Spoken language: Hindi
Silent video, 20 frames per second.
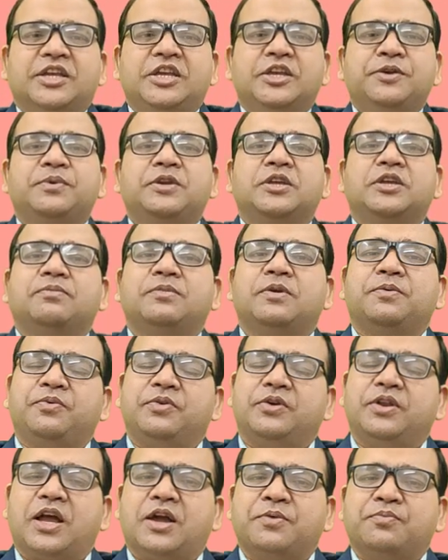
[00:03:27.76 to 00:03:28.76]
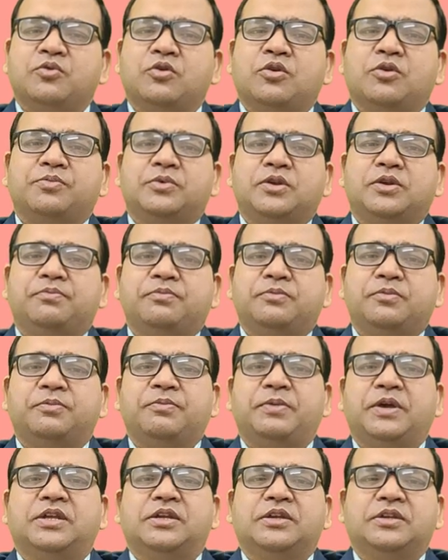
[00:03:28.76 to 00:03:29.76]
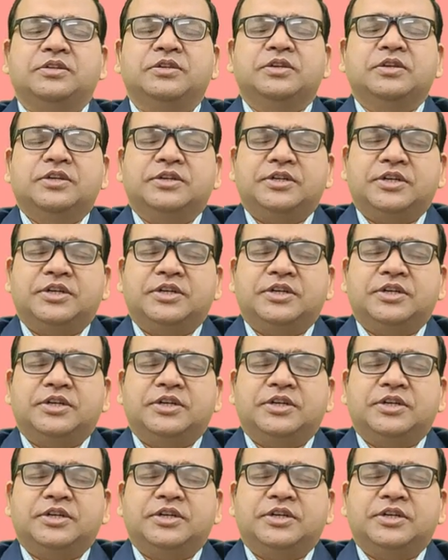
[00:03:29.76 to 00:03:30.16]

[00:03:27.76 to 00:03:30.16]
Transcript: इवनिंग में फिर आपको अपने मैंने